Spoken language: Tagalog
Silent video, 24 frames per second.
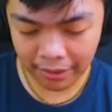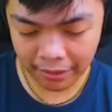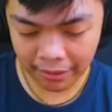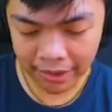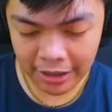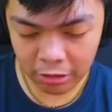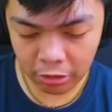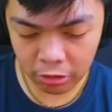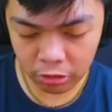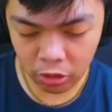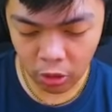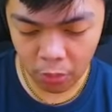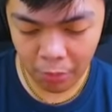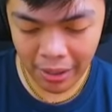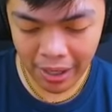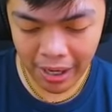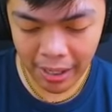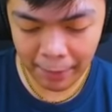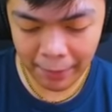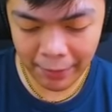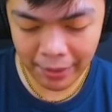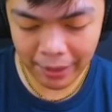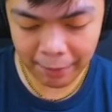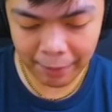Clear ko to
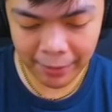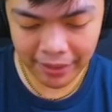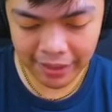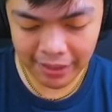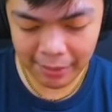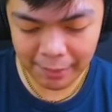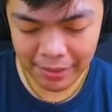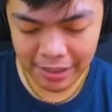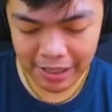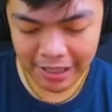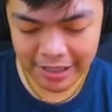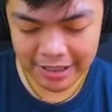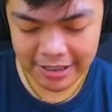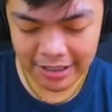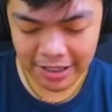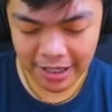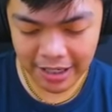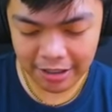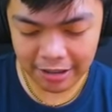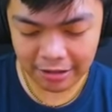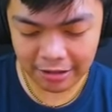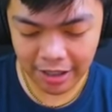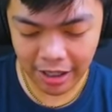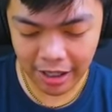mga par para may
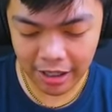extra ano